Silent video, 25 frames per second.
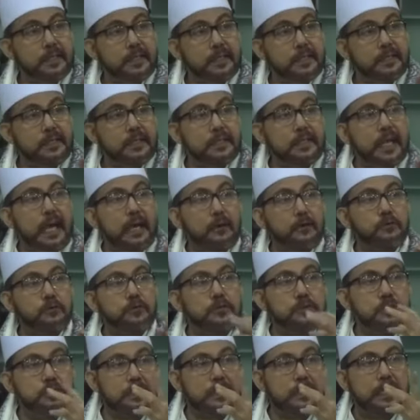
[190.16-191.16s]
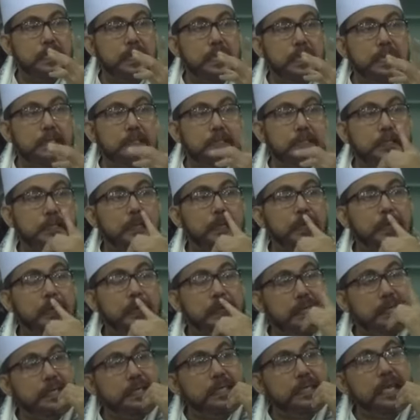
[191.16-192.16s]
jadi harus jelas
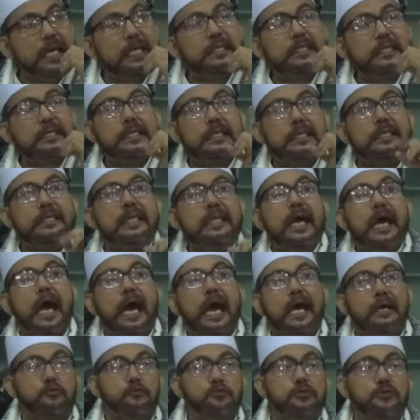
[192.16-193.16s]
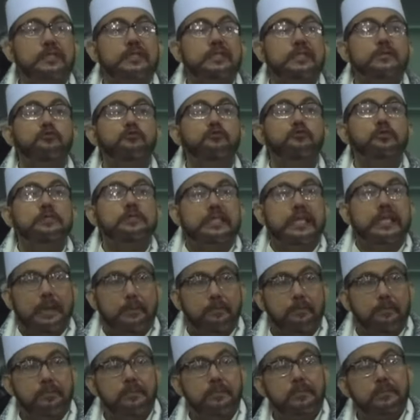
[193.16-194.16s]
niat tidak harus
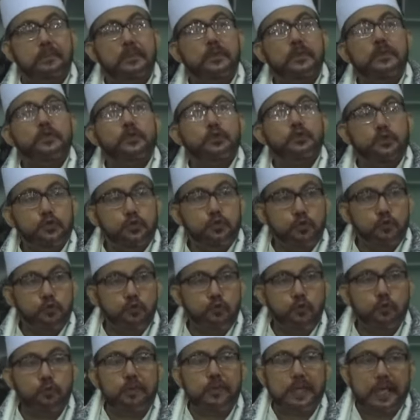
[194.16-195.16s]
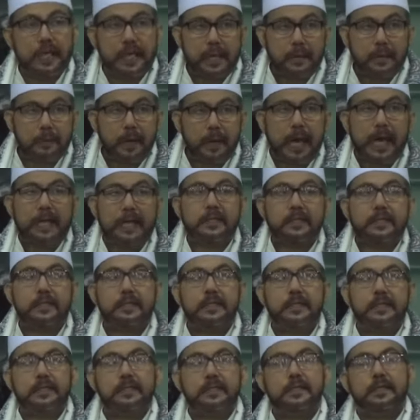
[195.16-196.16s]
diucap cukup dalam
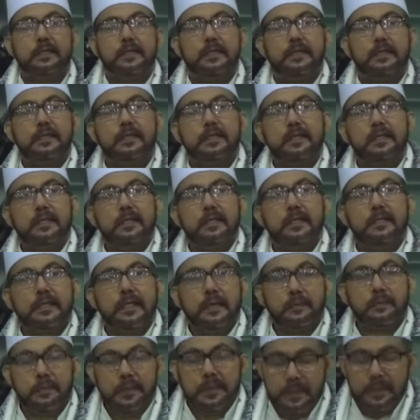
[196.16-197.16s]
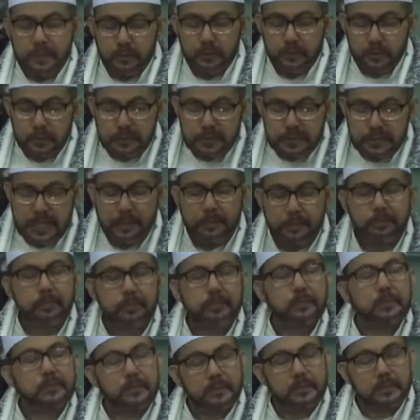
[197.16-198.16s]
hati aja tapi diucap
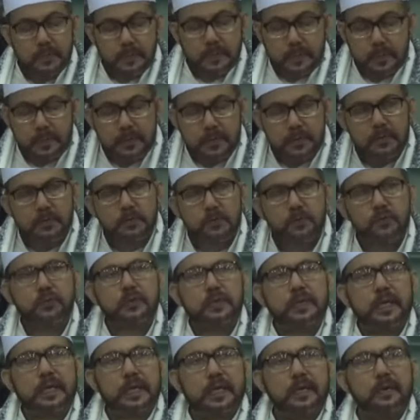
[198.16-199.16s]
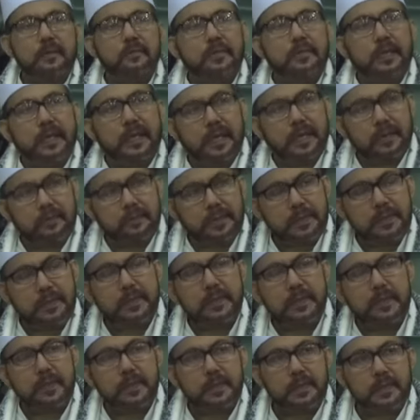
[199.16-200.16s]
sunnah biar lebih
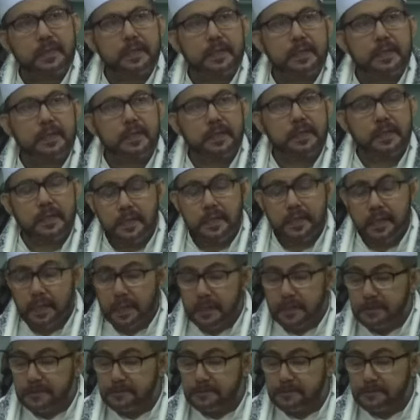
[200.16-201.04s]
ini ya